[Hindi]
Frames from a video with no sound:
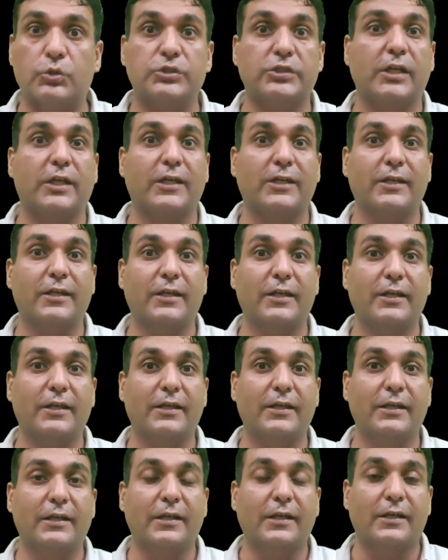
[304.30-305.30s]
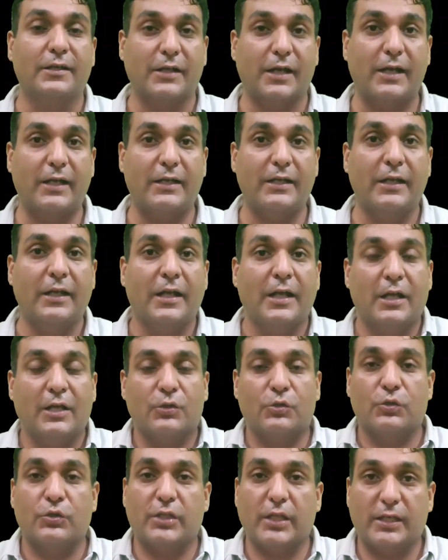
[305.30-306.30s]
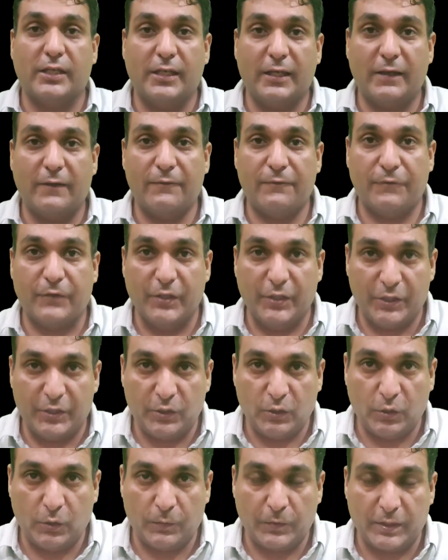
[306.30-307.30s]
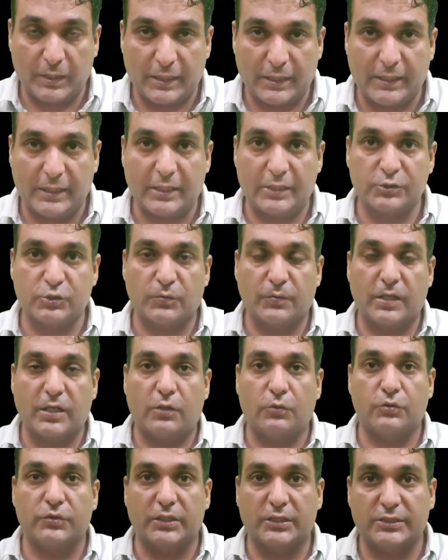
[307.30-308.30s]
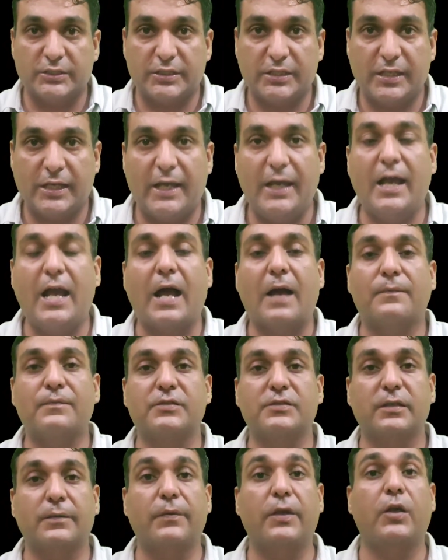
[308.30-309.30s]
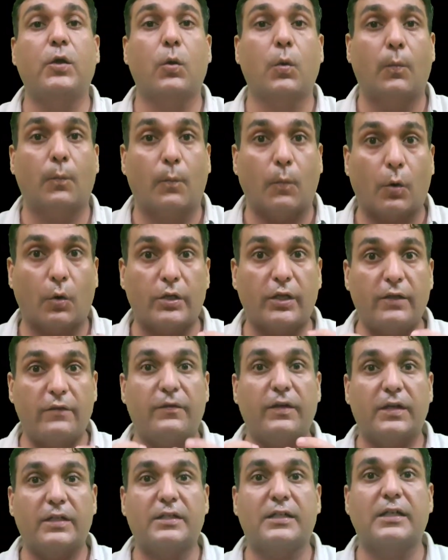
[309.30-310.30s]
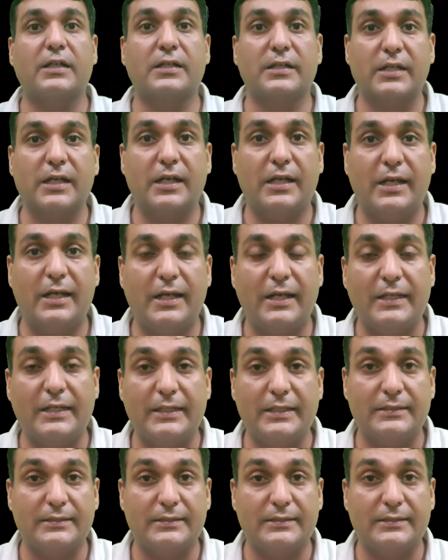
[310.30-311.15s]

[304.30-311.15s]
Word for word: हो जाएंगे राइट तो देखिए वीडियो बनाने का जो मेरा उद्देश्य है आप सभी को मोटिवेट करना है